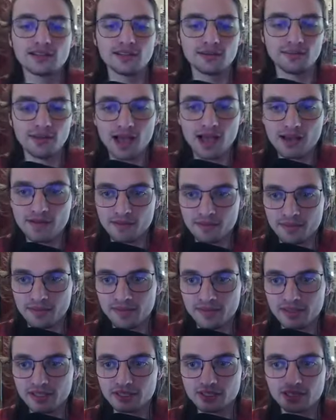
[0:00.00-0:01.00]
brava,
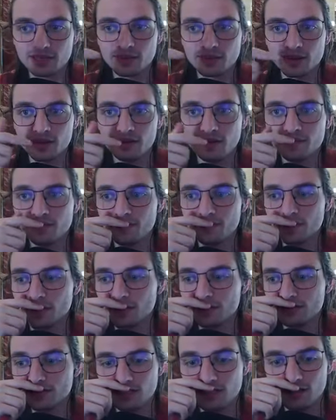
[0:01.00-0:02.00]
bravissima.
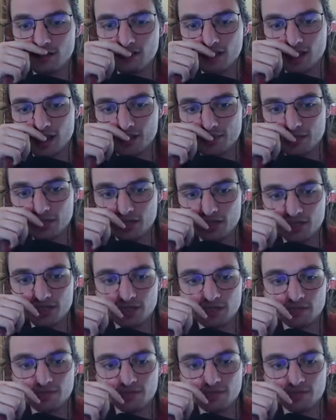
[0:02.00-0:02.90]
Qualcosa allora la capisci?